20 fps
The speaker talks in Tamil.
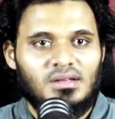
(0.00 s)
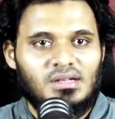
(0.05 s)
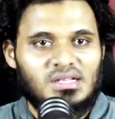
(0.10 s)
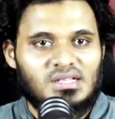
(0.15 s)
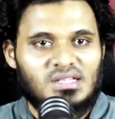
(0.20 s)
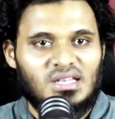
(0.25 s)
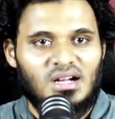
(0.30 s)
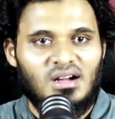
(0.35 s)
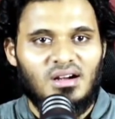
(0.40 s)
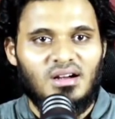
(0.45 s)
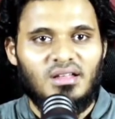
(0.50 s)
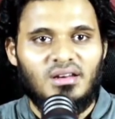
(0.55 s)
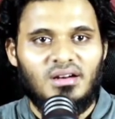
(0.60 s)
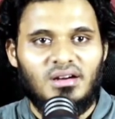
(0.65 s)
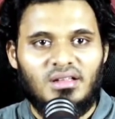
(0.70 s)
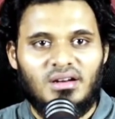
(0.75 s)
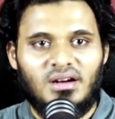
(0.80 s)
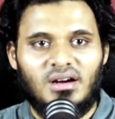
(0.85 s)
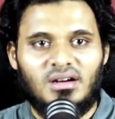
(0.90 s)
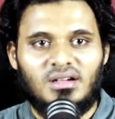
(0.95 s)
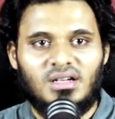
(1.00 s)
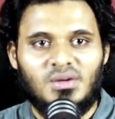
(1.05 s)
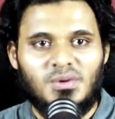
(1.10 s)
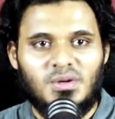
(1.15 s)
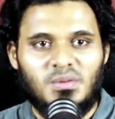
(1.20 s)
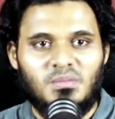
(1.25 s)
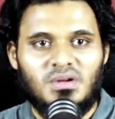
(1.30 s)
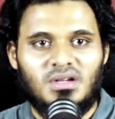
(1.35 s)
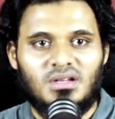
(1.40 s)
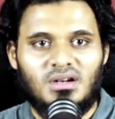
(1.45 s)
எஹ்சானை நிலைநாட்ட
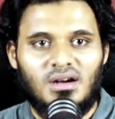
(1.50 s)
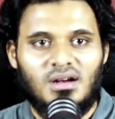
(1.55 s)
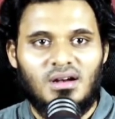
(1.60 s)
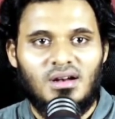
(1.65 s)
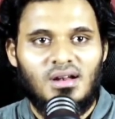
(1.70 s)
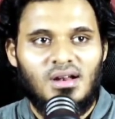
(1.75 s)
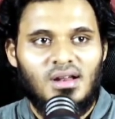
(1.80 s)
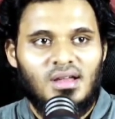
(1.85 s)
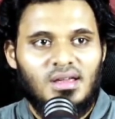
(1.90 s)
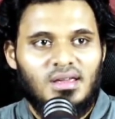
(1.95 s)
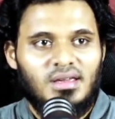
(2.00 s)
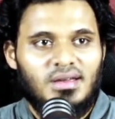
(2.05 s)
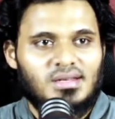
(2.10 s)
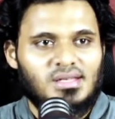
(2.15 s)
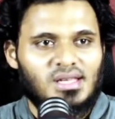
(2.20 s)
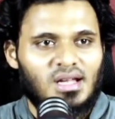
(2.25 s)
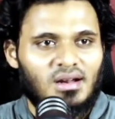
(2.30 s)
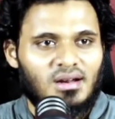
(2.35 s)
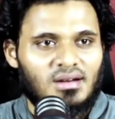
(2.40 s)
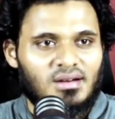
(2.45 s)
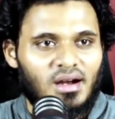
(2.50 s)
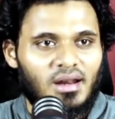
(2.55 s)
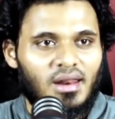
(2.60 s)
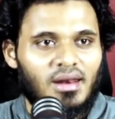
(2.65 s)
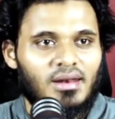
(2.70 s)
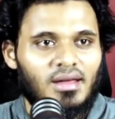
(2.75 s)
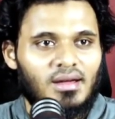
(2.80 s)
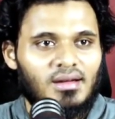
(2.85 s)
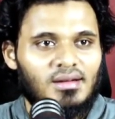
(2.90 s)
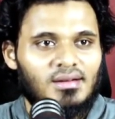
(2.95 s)
விரும்புகிறான் எஹ்சான்
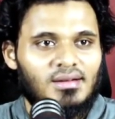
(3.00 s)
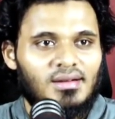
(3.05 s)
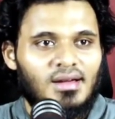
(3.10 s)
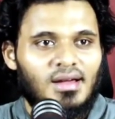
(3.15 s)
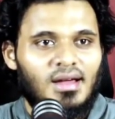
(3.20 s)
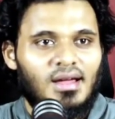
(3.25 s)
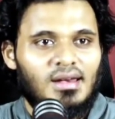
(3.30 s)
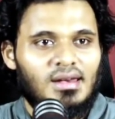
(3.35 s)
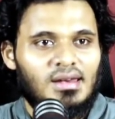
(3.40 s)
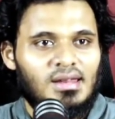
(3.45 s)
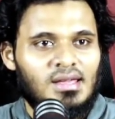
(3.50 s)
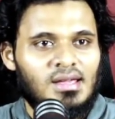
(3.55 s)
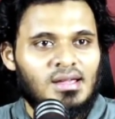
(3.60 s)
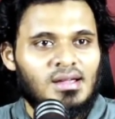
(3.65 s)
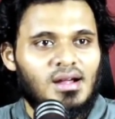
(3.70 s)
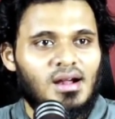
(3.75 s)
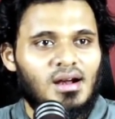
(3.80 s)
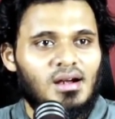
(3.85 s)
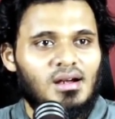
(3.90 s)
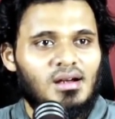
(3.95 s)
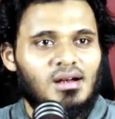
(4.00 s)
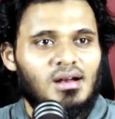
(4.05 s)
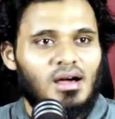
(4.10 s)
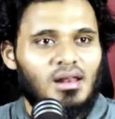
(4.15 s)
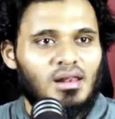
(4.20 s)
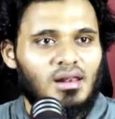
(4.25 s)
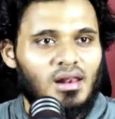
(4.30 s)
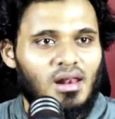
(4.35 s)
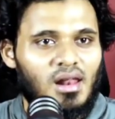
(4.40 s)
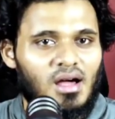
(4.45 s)
என்றால் என்ன நீங்கள்
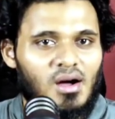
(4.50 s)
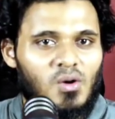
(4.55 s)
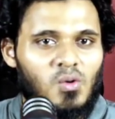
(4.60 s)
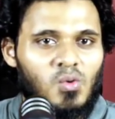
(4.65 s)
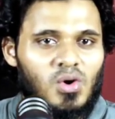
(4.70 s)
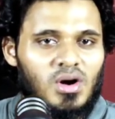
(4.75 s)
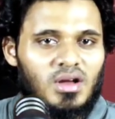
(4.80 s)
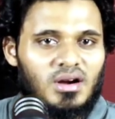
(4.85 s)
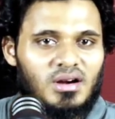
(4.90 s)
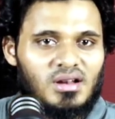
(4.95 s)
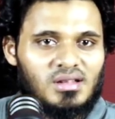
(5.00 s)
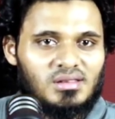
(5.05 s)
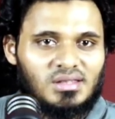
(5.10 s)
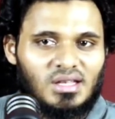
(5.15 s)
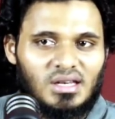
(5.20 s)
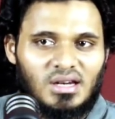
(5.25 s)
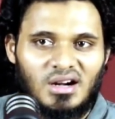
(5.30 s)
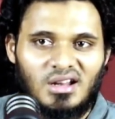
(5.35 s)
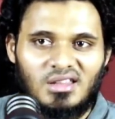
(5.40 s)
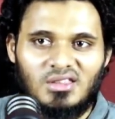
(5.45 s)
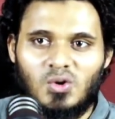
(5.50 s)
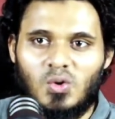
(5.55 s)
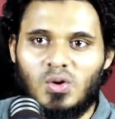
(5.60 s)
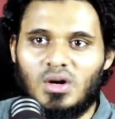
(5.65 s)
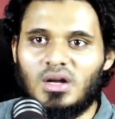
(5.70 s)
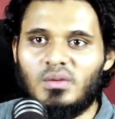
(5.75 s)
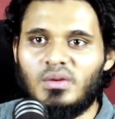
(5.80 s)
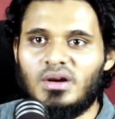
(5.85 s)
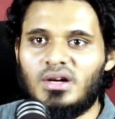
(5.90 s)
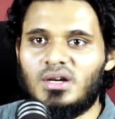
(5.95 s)
அல்லாஹ் உங்களிடத்தில் நடந்து
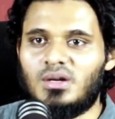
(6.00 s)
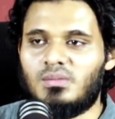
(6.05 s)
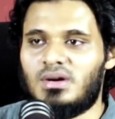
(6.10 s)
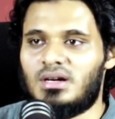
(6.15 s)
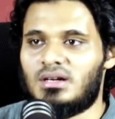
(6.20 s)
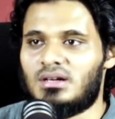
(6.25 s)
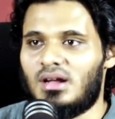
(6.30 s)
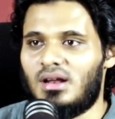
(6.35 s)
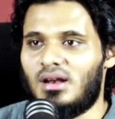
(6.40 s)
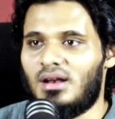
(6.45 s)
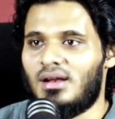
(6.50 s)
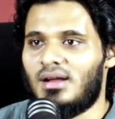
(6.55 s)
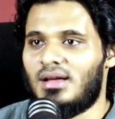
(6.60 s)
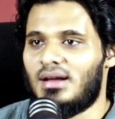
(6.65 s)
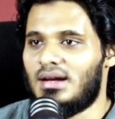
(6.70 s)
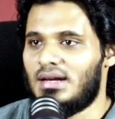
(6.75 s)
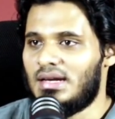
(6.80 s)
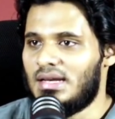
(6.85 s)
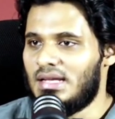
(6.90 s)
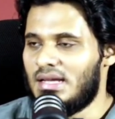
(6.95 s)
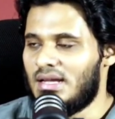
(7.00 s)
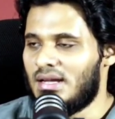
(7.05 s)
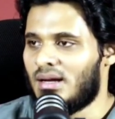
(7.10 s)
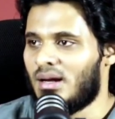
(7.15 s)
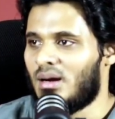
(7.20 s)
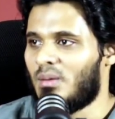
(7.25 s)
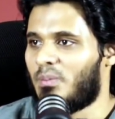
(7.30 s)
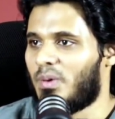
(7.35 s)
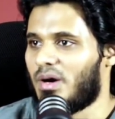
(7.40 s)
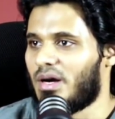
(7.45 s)
கொள்ள வேண்டுமென்றால்
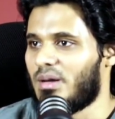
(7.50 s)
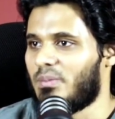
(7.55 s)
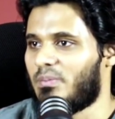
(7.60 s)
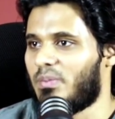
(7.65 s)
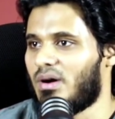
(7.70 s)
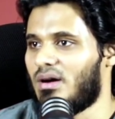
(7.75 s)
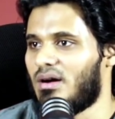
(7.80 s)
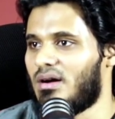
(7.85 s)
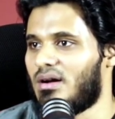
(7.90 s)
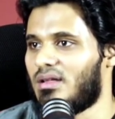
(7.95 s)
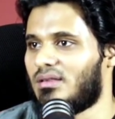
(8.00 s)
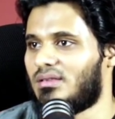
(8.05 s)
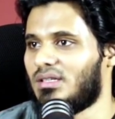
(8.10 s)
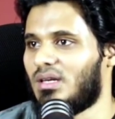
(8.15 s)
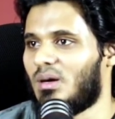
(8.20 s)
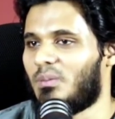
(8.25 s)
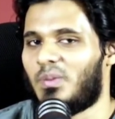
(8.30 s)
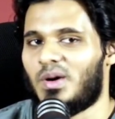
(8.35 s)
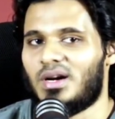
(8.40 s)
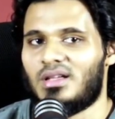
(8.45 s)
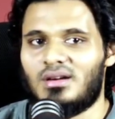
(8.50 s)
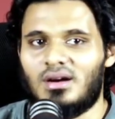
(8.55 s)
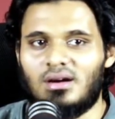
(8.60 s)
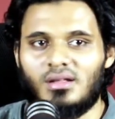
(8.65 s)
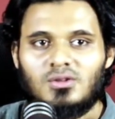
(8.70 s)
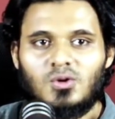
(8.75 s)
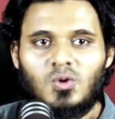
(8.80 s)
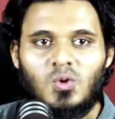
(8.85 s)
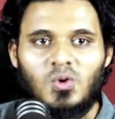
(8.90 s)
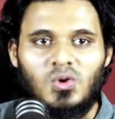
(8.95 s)
நீங்கள் படைப்புகளிடத்தில் அப்படி
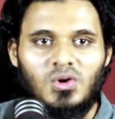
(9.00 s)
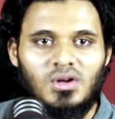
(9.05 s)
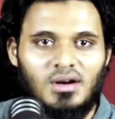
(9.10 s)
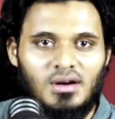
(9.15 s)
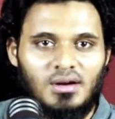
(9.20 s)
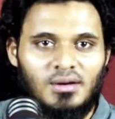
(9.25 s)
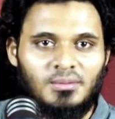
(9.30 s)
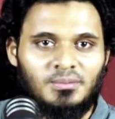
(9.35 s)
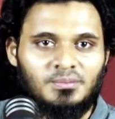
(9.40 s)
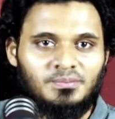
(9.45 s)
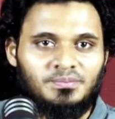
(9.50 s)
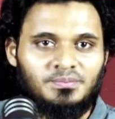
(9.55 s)
நடந்து கொள்ளுங்கள்